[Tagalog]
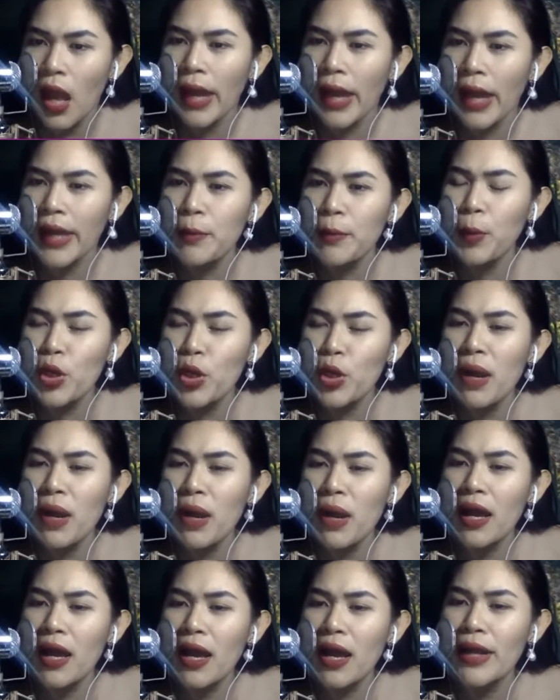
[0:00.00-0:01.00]
Ayan po yung
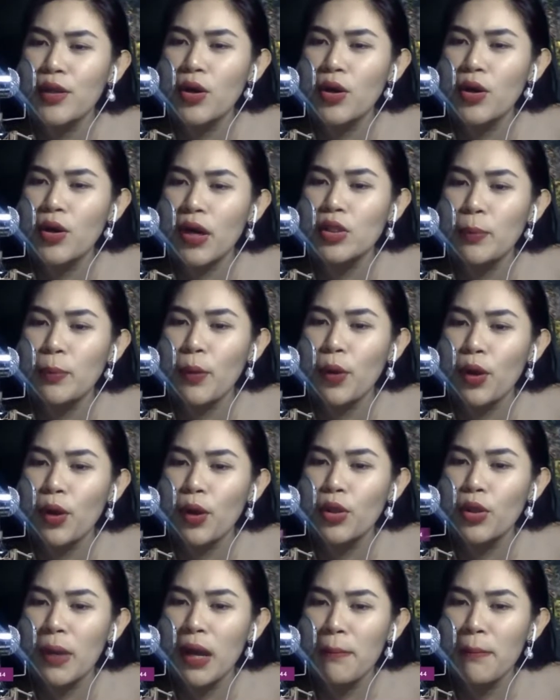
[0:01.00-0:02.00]
mga ano, ito po,
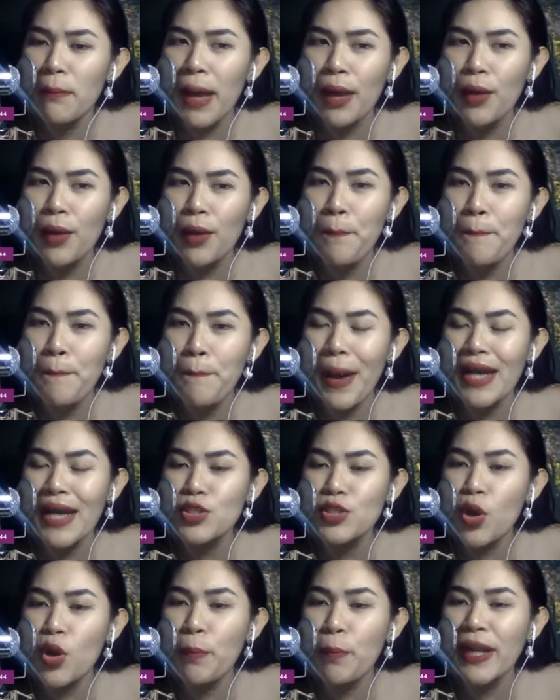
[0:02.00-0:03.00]
yung mga bagong
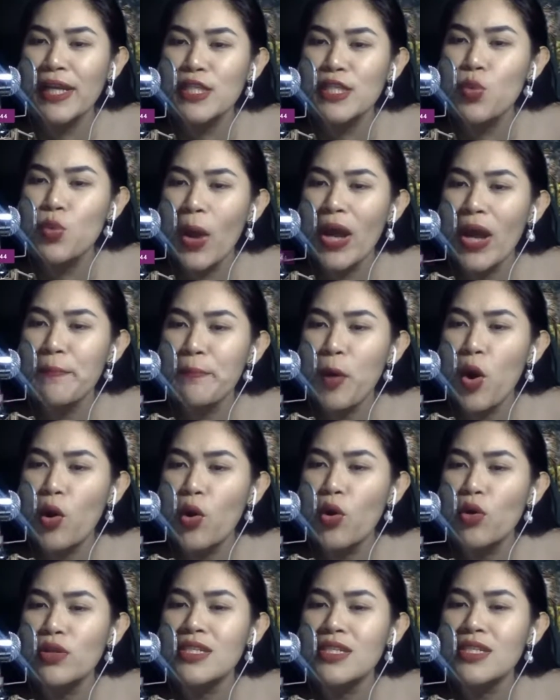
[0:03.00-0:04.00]
pasok press 1 po
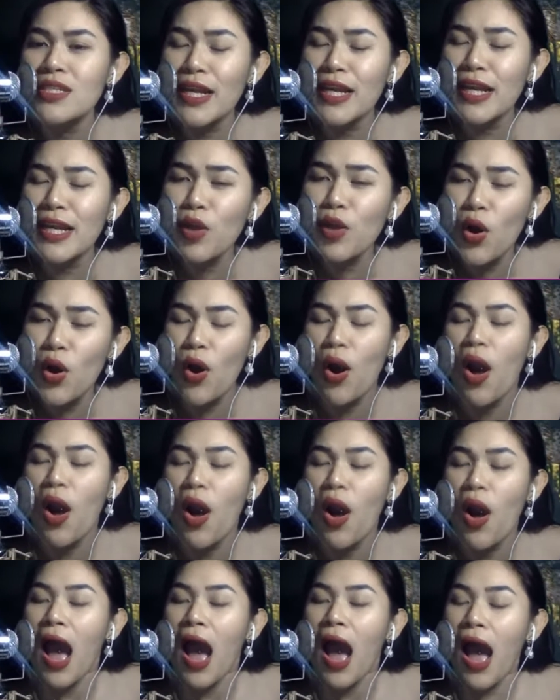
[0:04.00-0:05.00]
kung sino
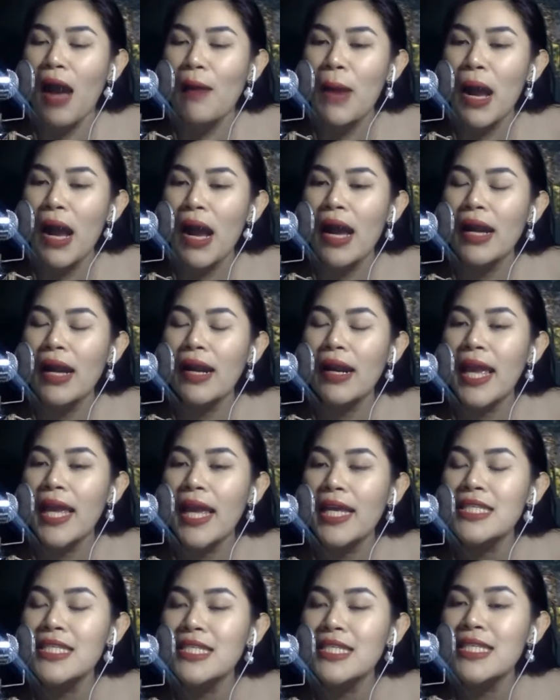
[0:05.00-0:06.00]
ang mga
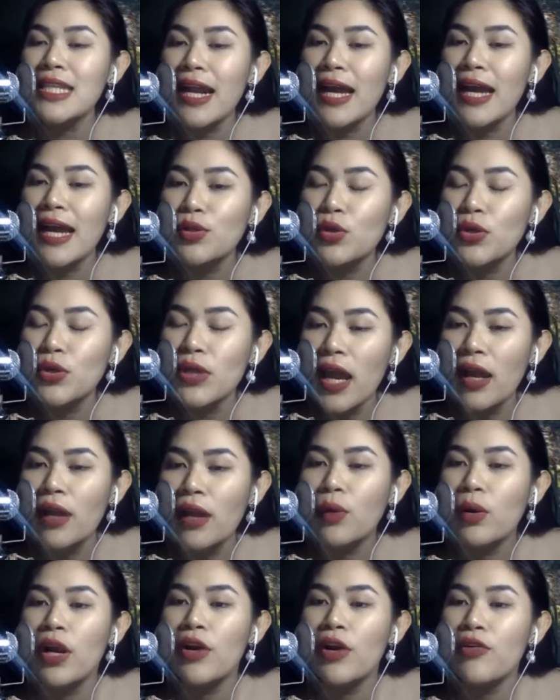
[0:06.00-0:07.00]
rehistrado
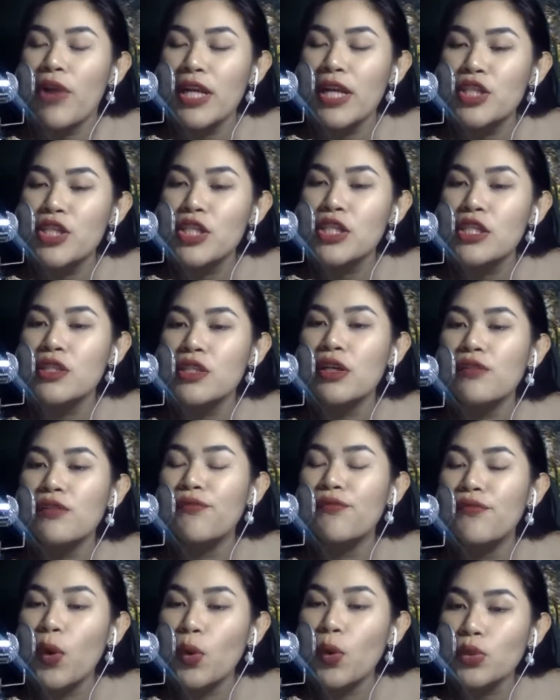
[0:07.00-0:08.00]
na,
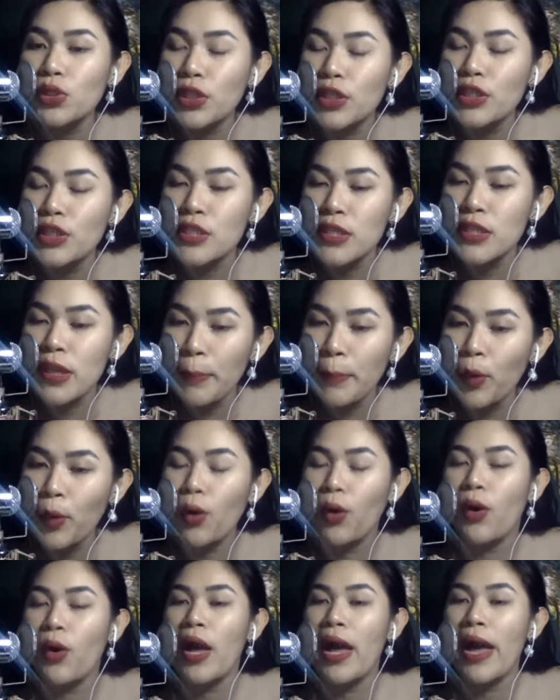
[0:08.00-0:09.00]
registered voters na
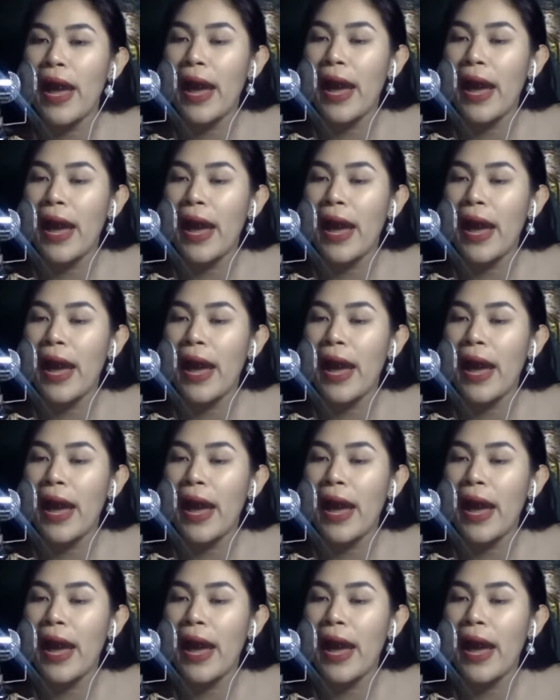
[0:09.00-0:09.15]
po.